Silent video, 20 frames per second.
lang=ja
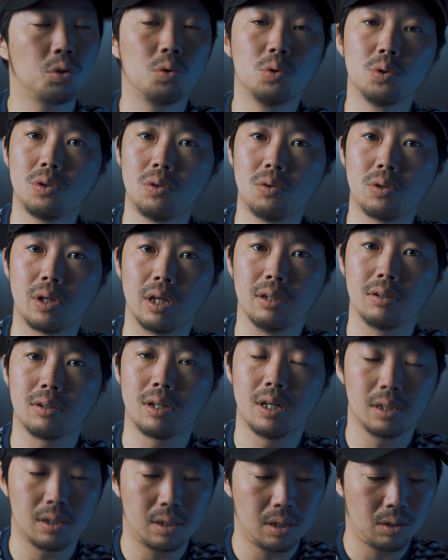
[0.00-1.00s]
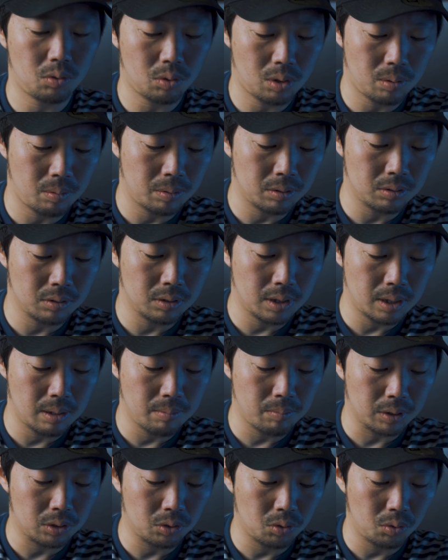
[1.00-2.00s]
肖像権の関係とかもあるん
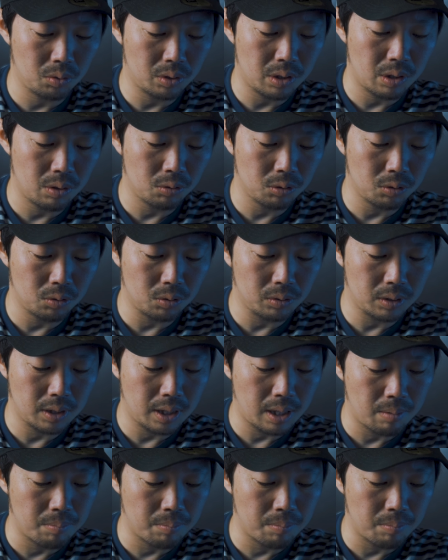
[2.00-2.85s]
で、まあ、人の顔をね、